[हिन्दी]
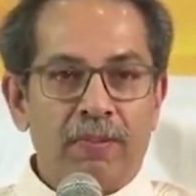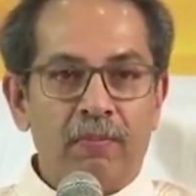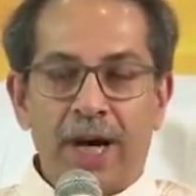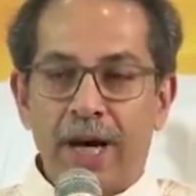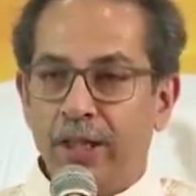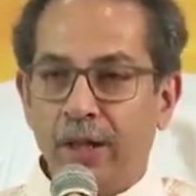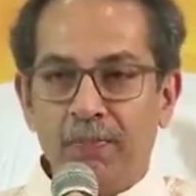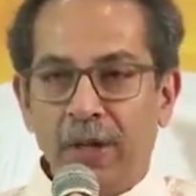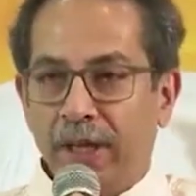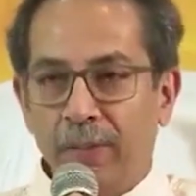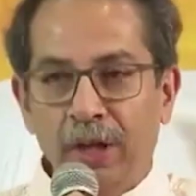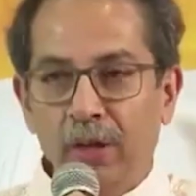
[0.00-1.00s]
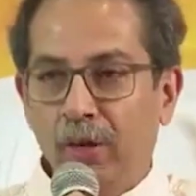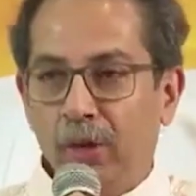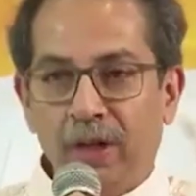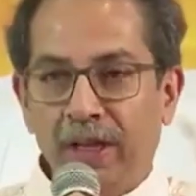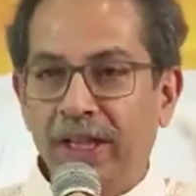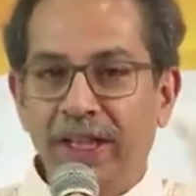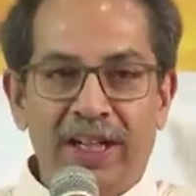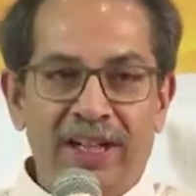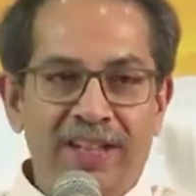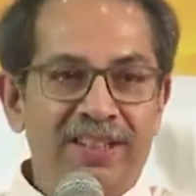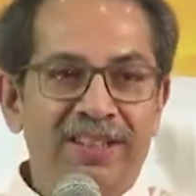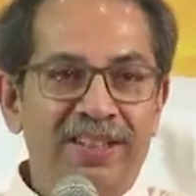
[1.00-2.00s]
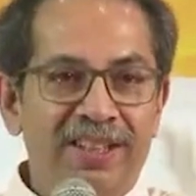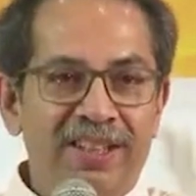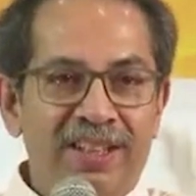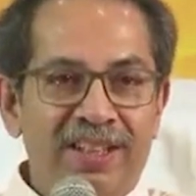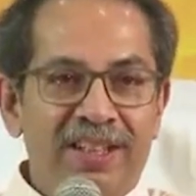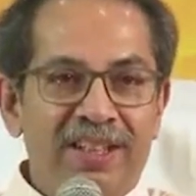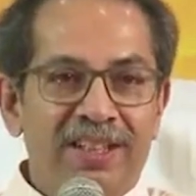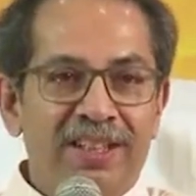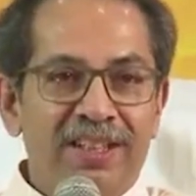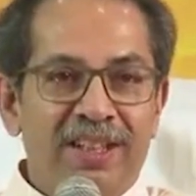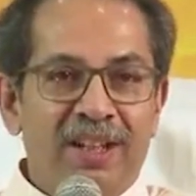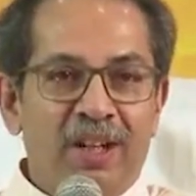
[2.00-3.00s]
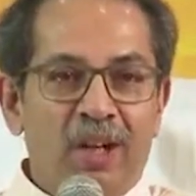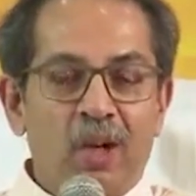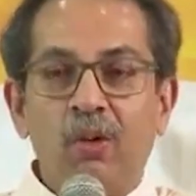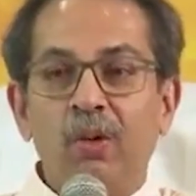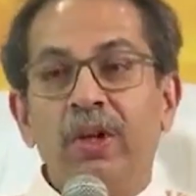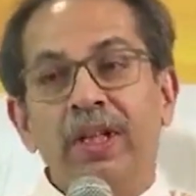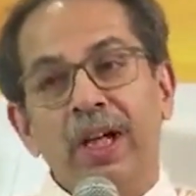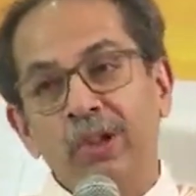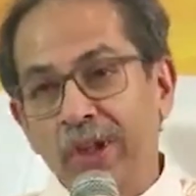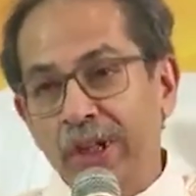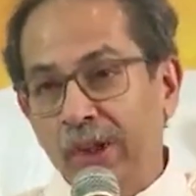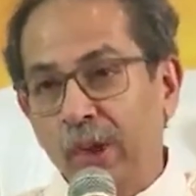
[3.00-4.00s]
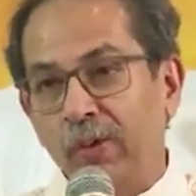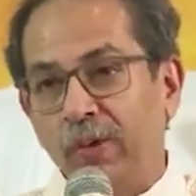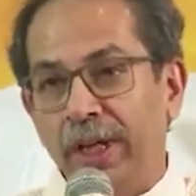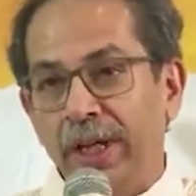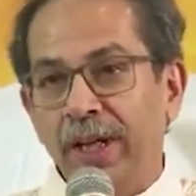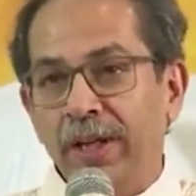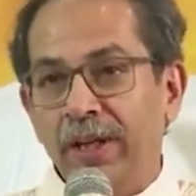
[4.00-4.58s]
भाजपा मतलब हिंदुत्व नहीं है और उनका जो हिंदुत्व है